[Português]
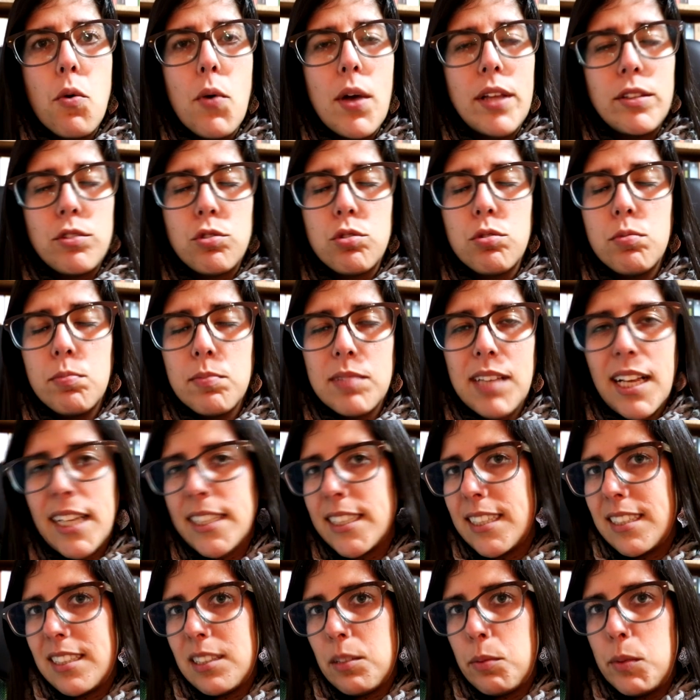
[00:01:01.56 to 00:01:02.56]
ou antes de
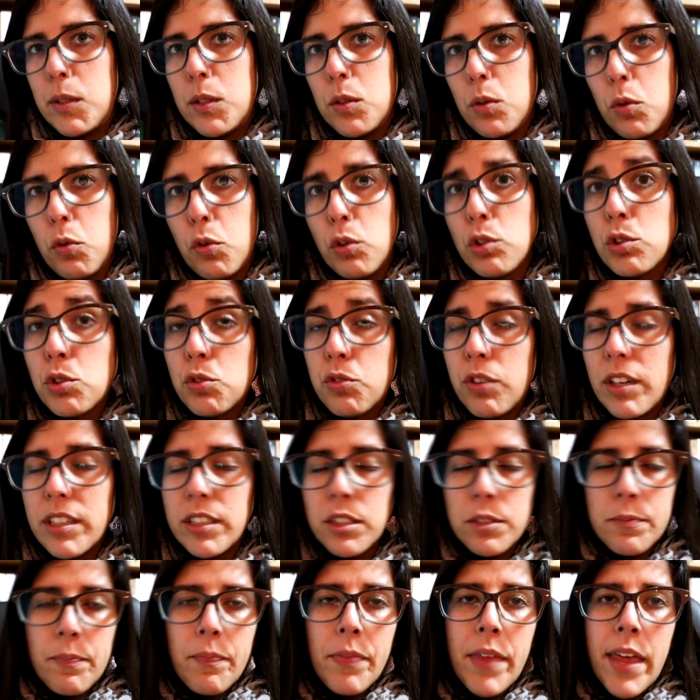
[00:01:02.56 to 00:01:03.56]
metade já sabia o
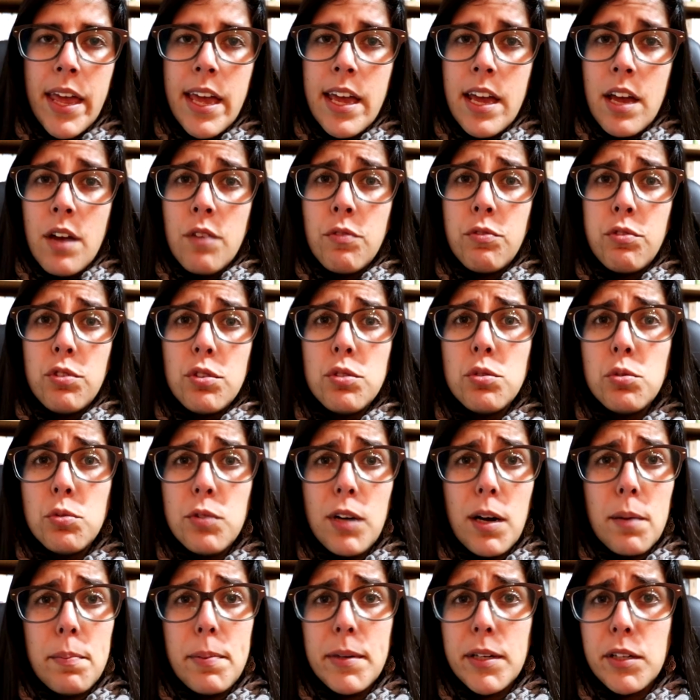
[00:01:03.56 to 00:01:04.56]
desfecho, foi
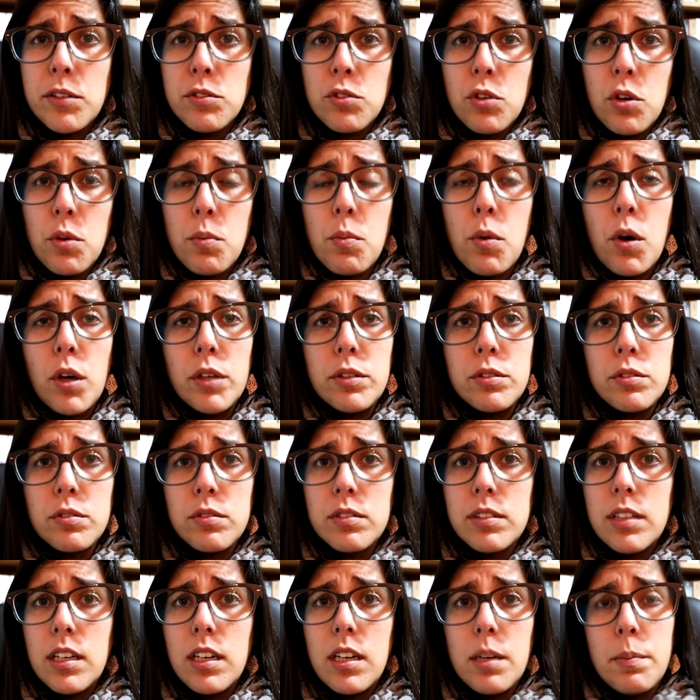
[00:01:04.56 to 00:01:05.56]
o Rapariga no Comboio,
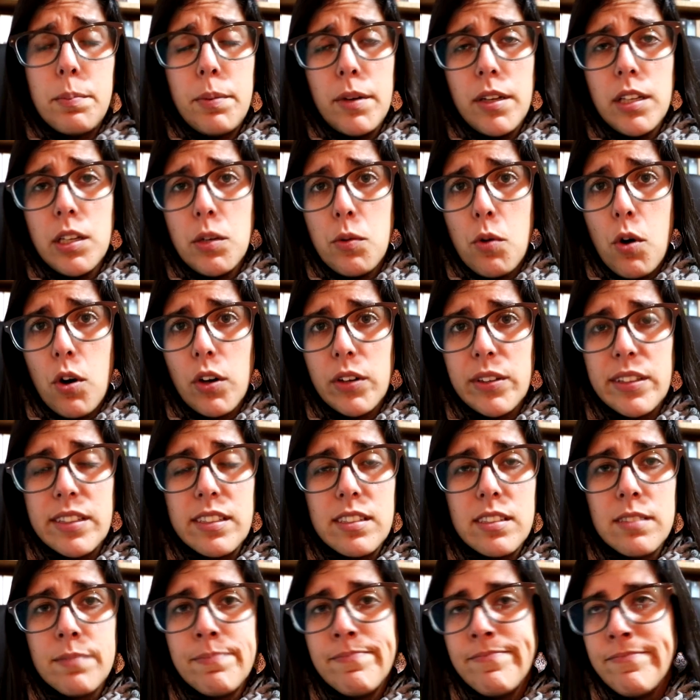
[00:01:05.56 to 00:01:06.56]
da Paula
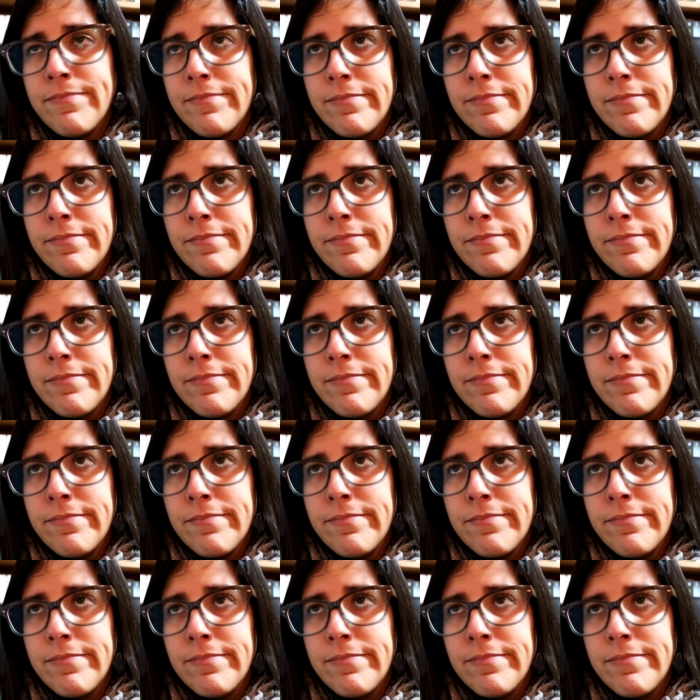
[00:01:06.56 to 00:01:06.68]
Hawkins.